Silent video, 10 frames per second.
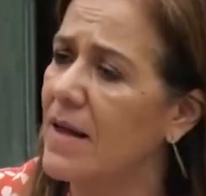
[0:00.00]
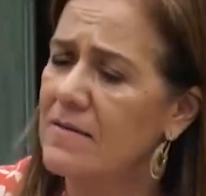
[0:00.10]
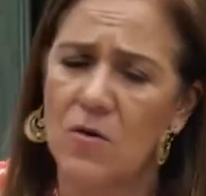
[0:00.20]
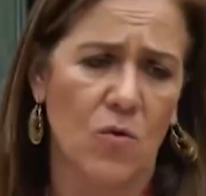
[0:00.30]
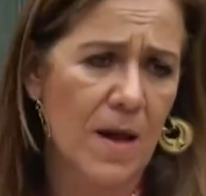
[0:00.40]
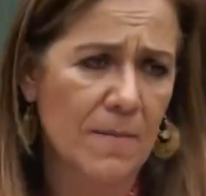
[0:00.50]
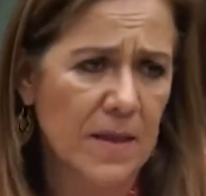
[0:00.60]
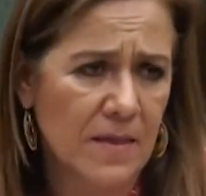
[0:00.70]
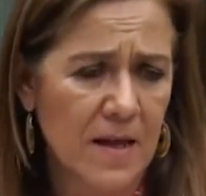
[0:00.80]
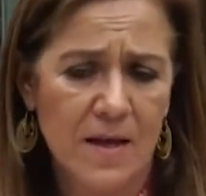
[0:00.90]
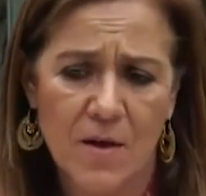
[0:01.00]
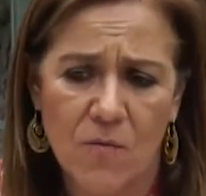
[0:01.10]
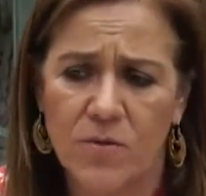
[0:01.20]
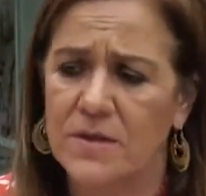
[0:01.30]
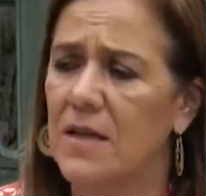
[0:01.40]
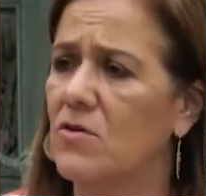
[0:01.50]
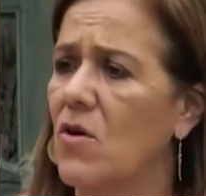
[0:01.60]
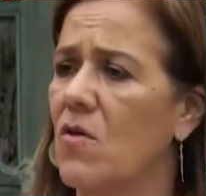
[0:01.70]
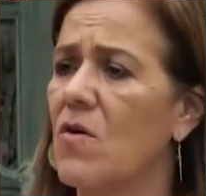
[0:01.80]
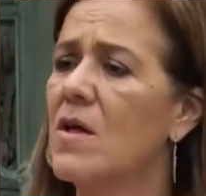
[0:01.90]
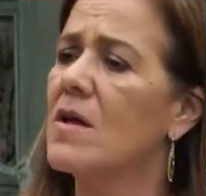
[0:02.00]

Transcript: seguramente pues de todo,